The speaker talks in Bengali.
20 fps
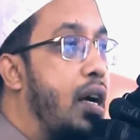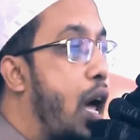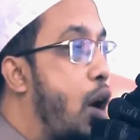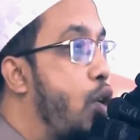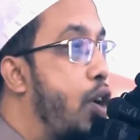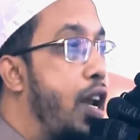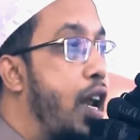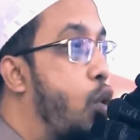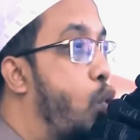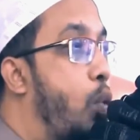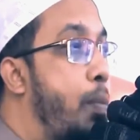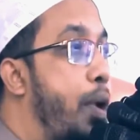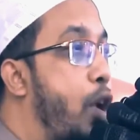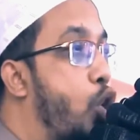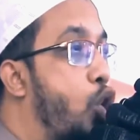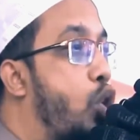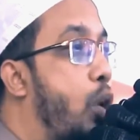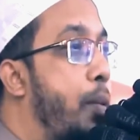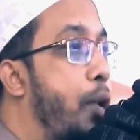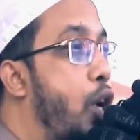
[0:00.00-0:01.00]
না কারণ এটা
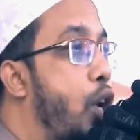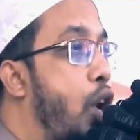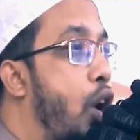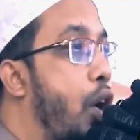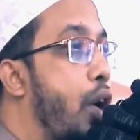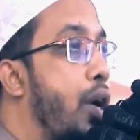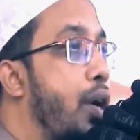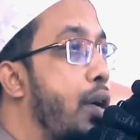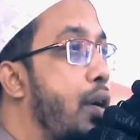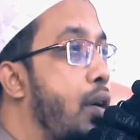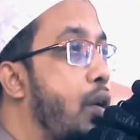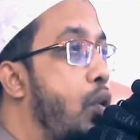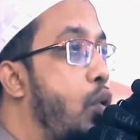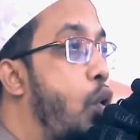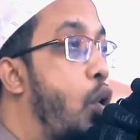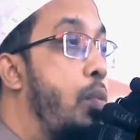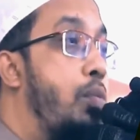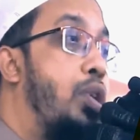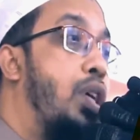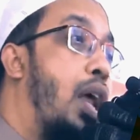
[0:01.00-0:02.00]
ঘুমানোর সময় নয়
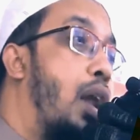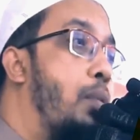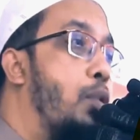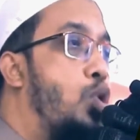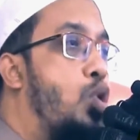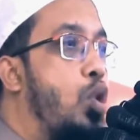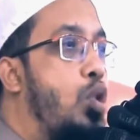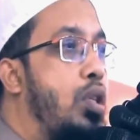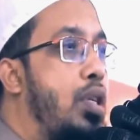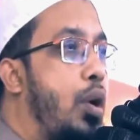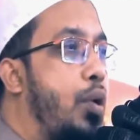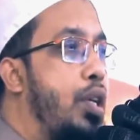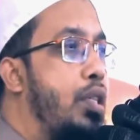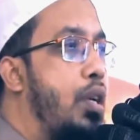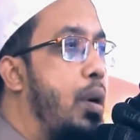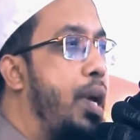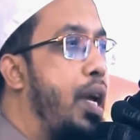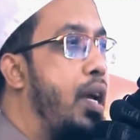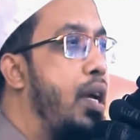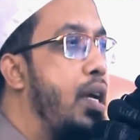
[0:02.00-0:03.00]
ঘুম সারা বছর
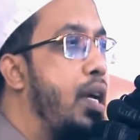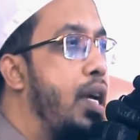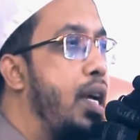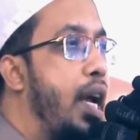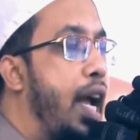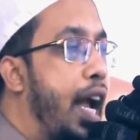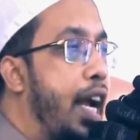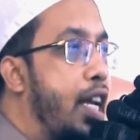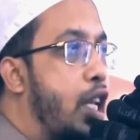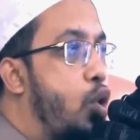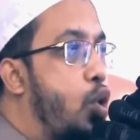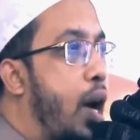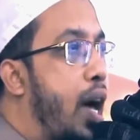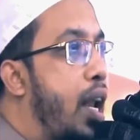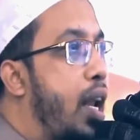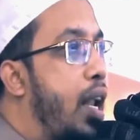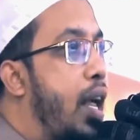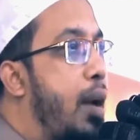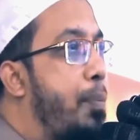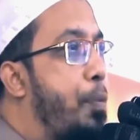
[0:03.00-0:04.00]
যাওয়া যাবে এটা তো
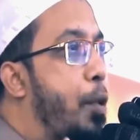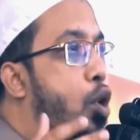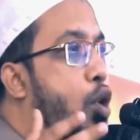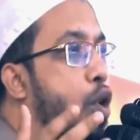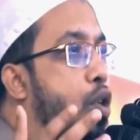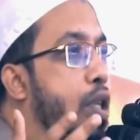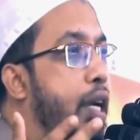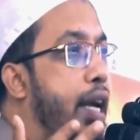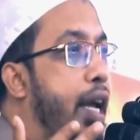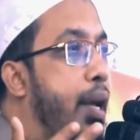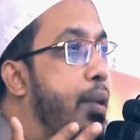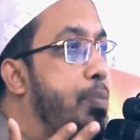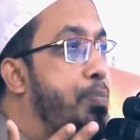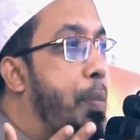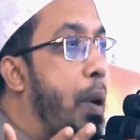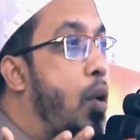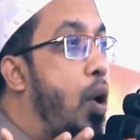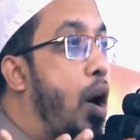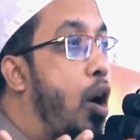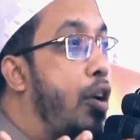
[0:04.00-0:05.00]
আল্লাহর পক্ষ থেকে
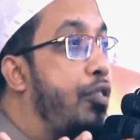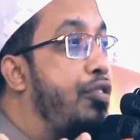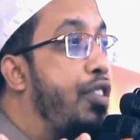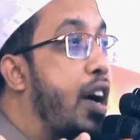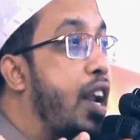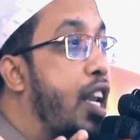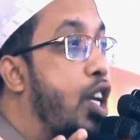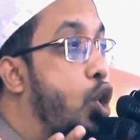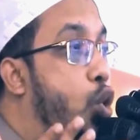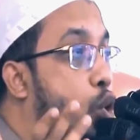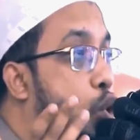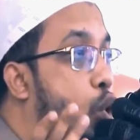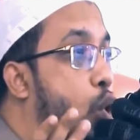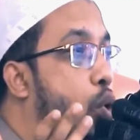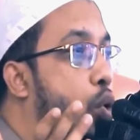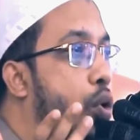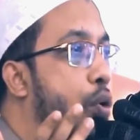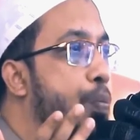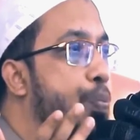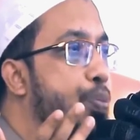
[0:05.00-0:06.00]
পাওয়া অফারের
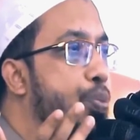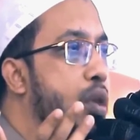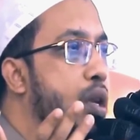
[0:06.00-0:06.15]
সুযোগ